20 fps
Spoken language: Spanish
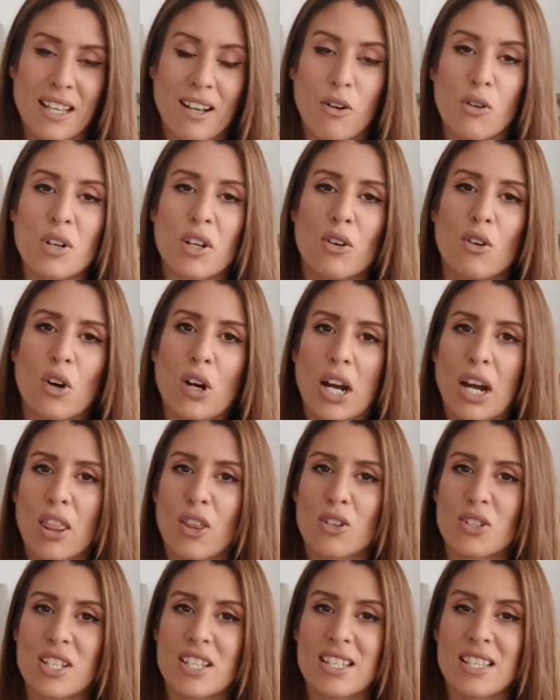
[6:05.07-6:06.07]
tengo que
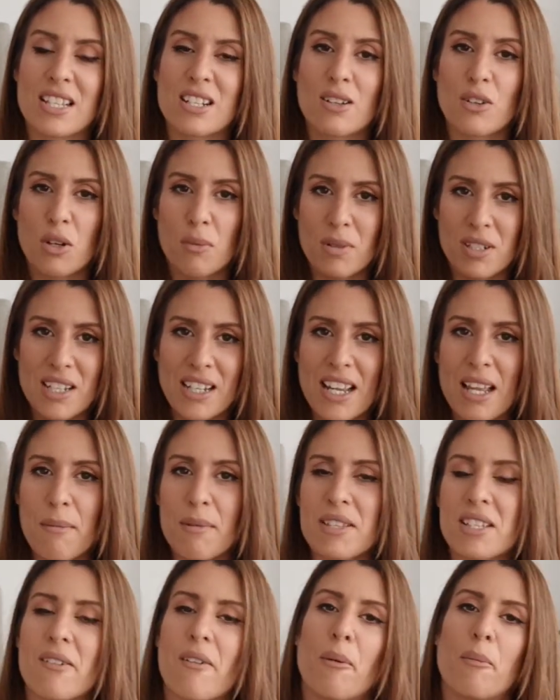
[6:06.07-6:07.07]
coger dos de estas lo que pasa es que
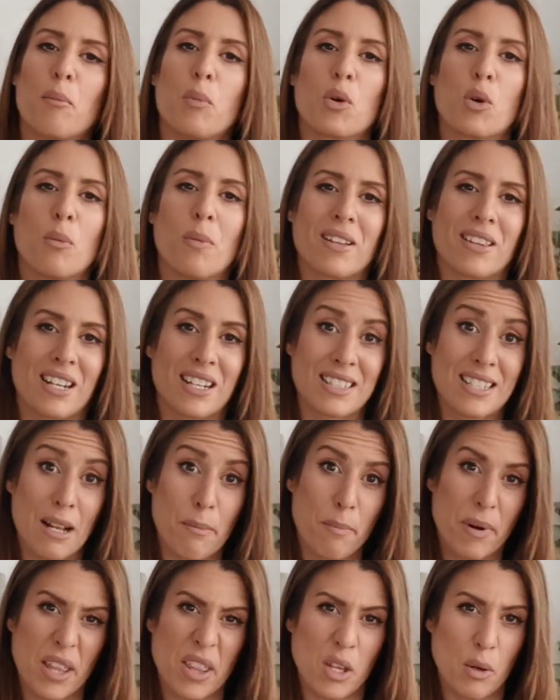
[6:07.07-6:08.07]
ya me echaba un poco para atrás
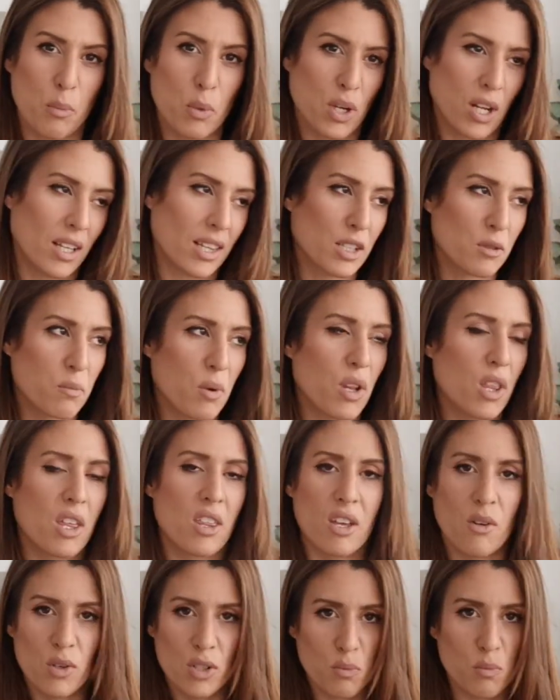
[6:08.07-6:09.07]
el precio porque antes por
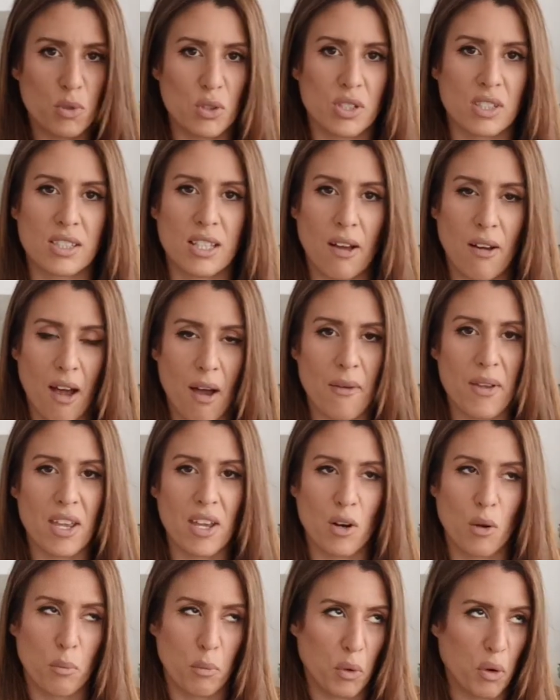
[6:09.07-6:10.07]
10 euros pues estaba
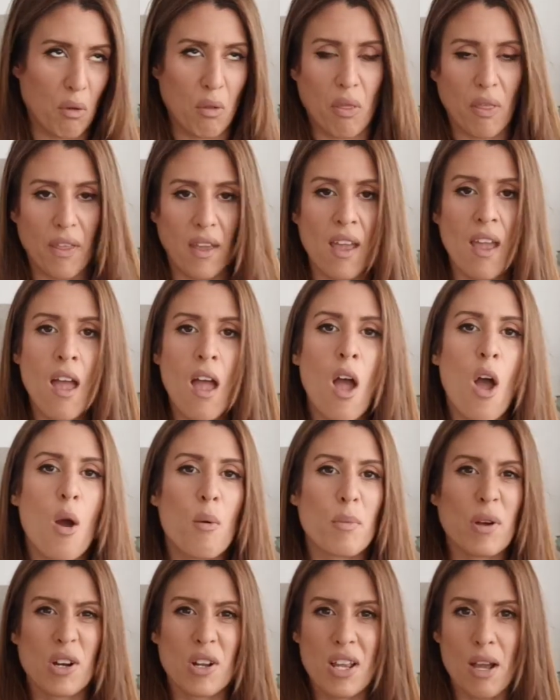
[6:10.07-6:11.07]
bien o por 11
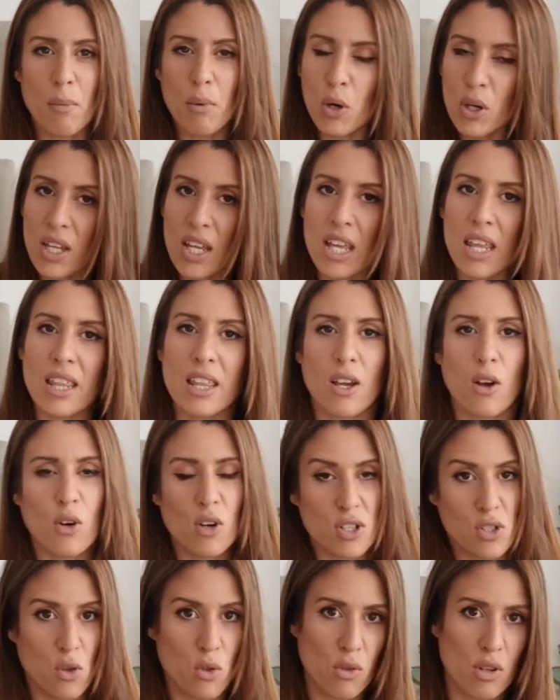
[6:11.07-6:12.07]
pero ya por 15
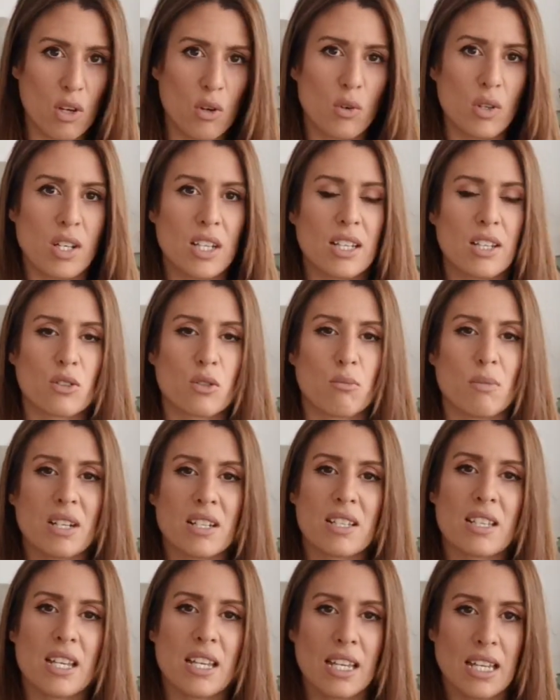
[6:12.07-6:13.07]
joder, son 5 euritos
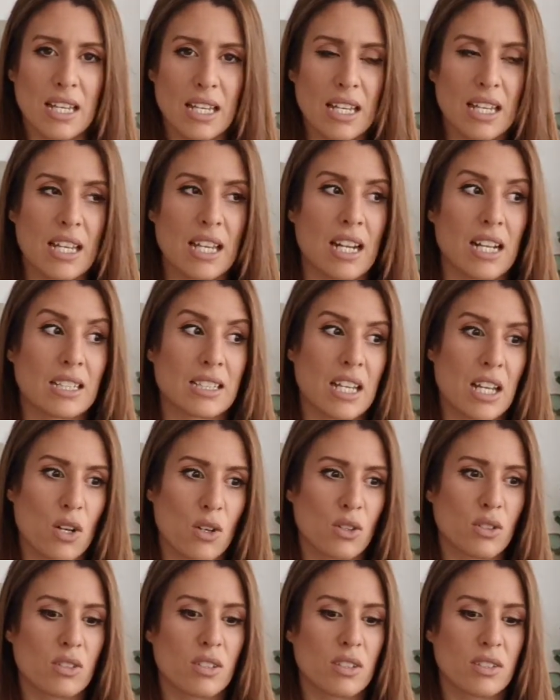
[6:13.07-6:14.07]
más y, quieras que
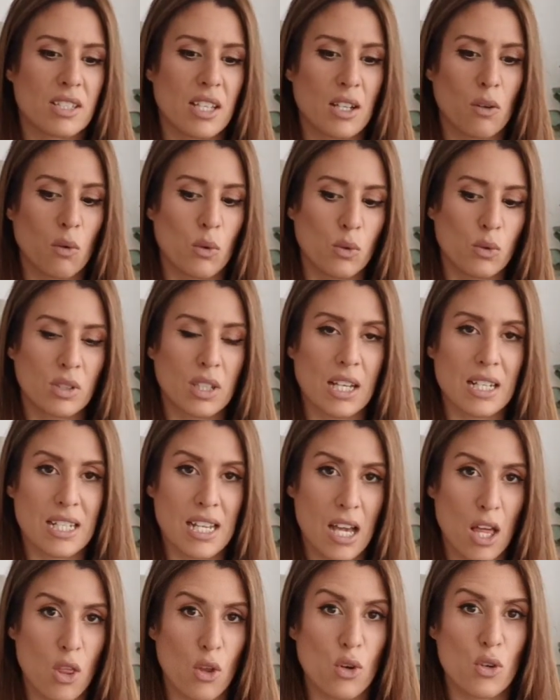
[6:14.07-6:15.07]
no si
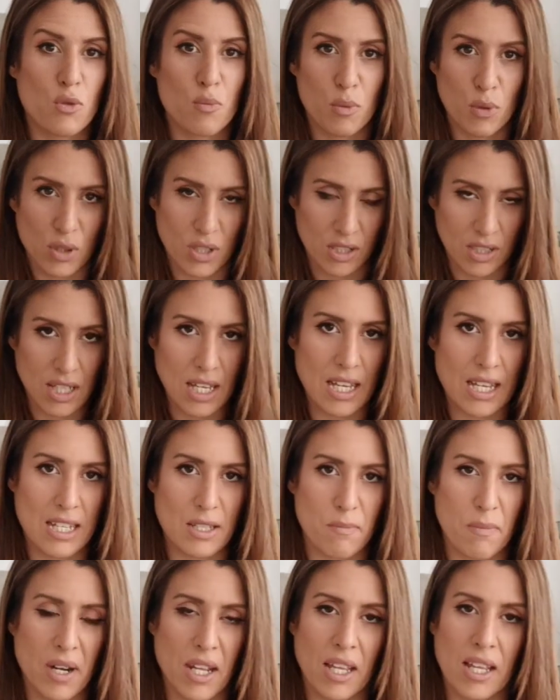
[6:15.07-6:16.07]
juntas ya dos pues
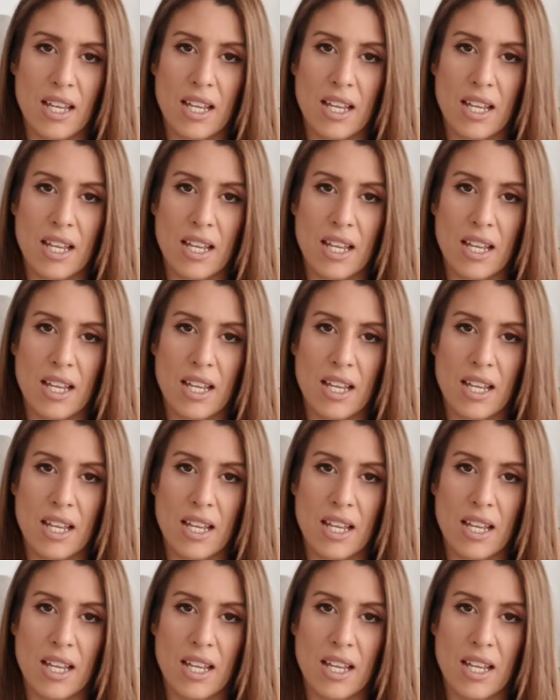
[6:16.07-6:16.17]
es,